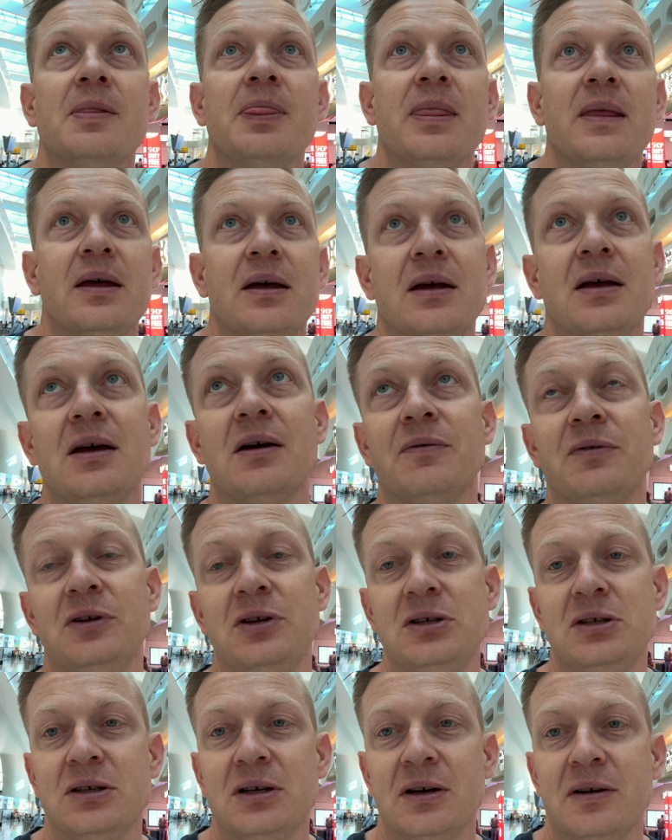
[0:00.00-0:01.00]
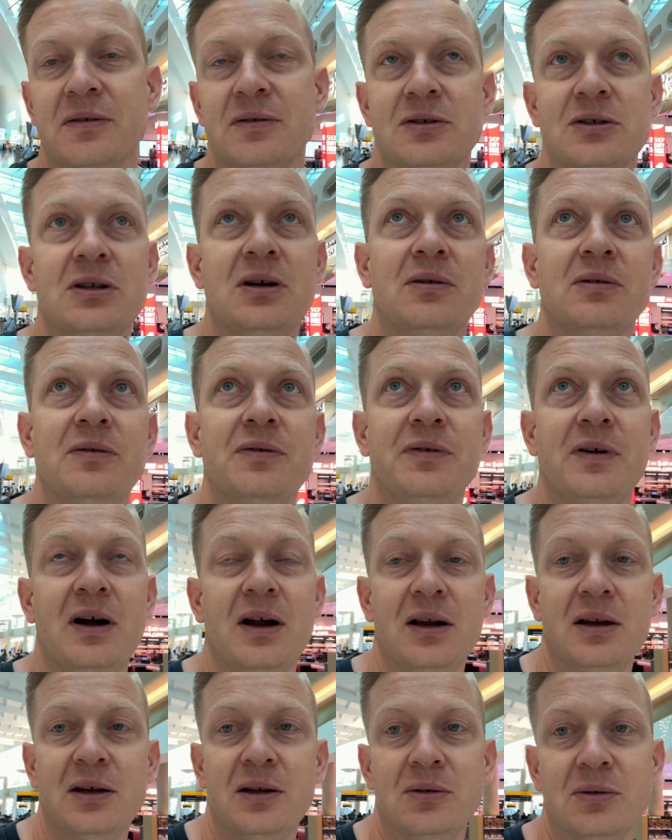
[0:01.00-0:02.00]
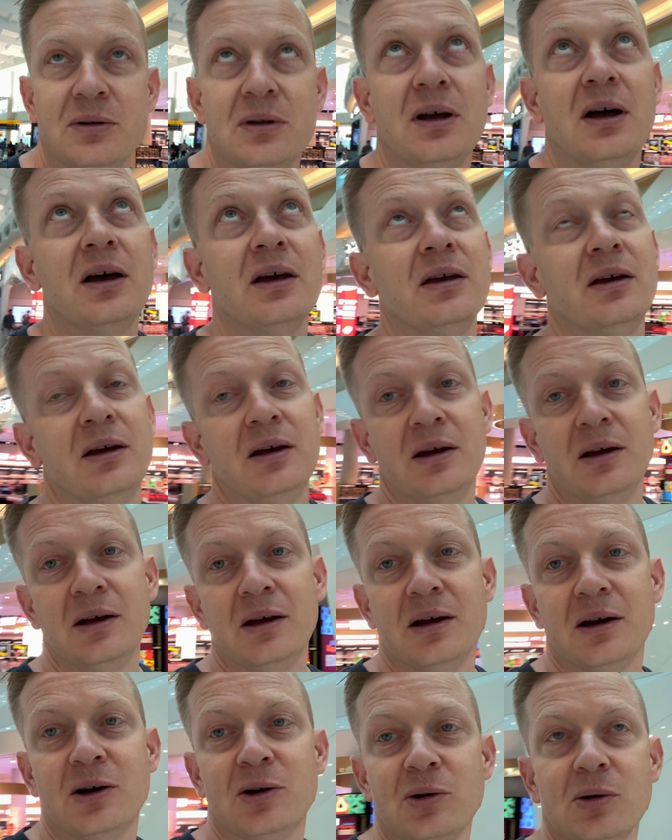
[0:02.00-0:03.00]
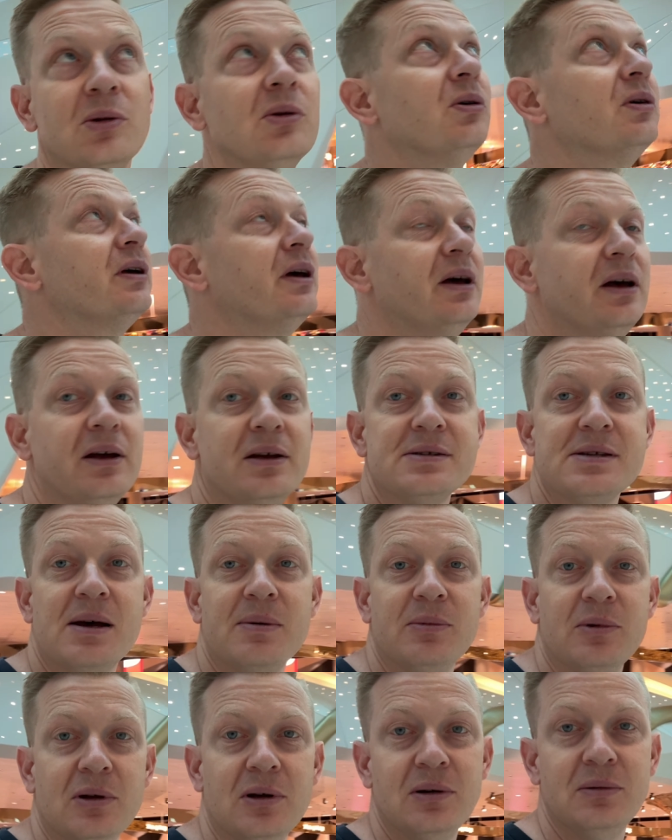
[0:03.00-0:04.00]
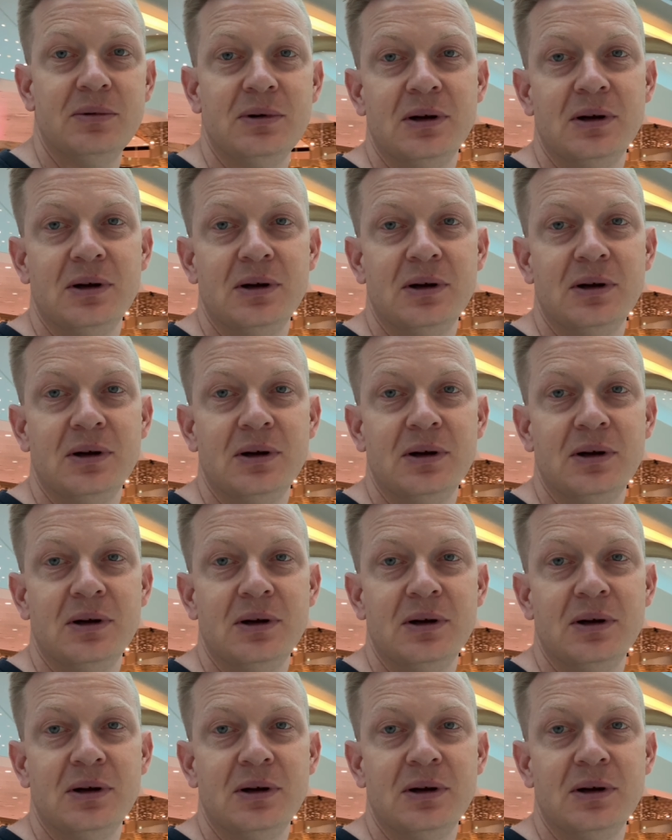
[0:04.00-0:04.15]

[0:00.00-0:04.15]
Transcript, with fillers: E, jak widzicie, kształt fali tutaj króluje za mną.